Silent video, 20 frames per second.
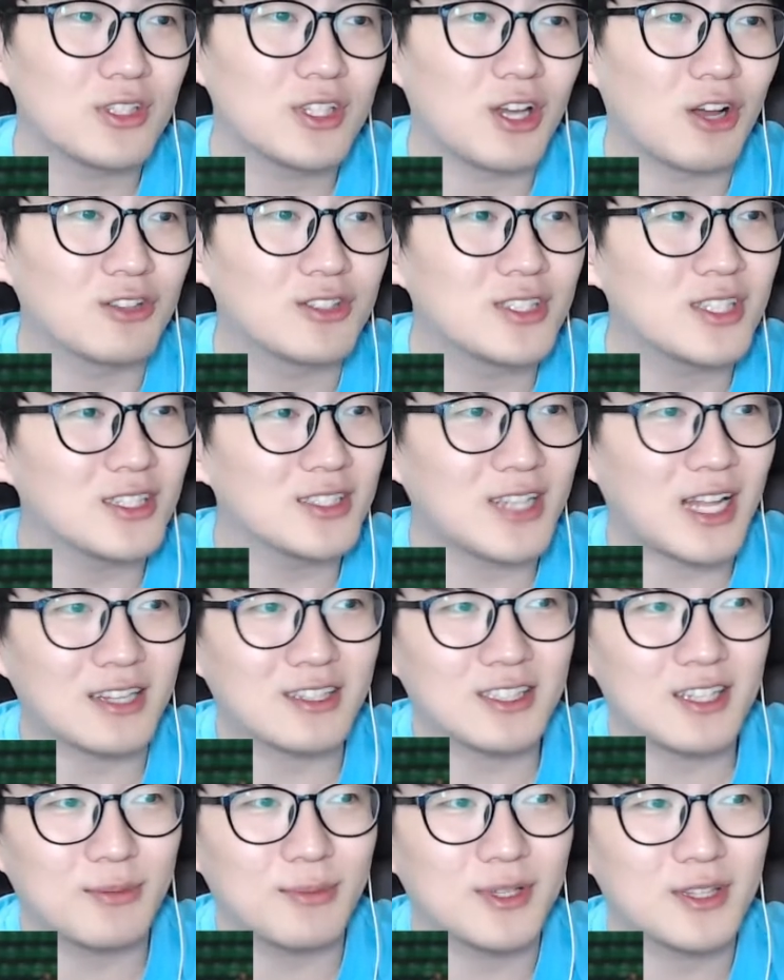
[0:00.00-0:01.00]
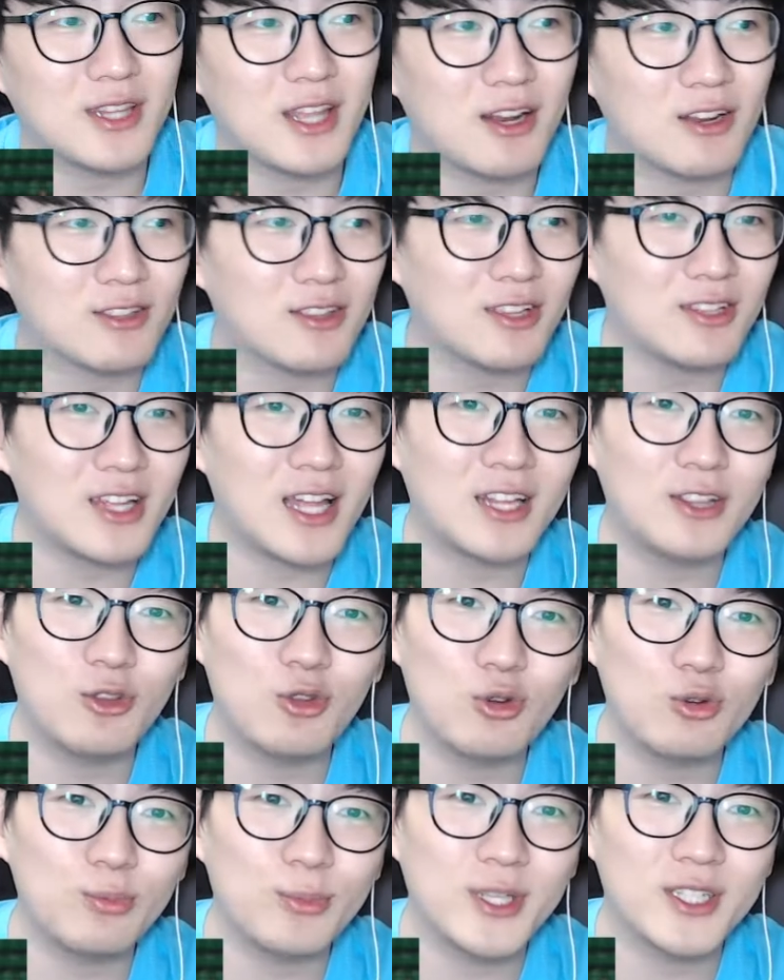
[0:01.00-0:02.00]
결승 타점을 때렸던
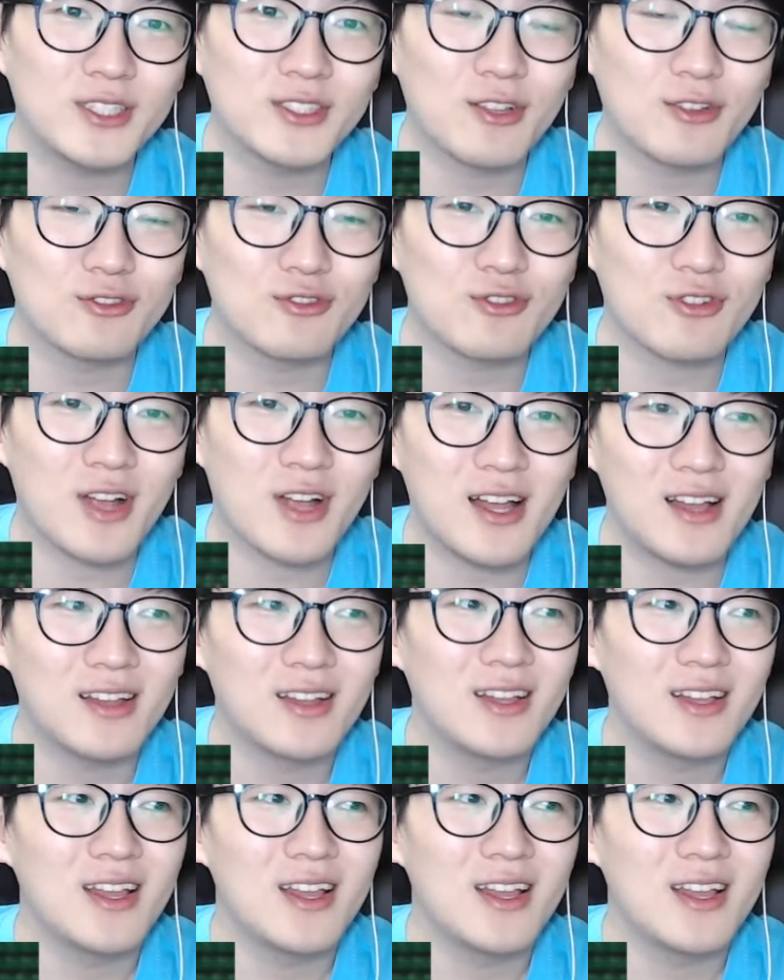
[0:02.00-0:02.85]
한동빈 선수가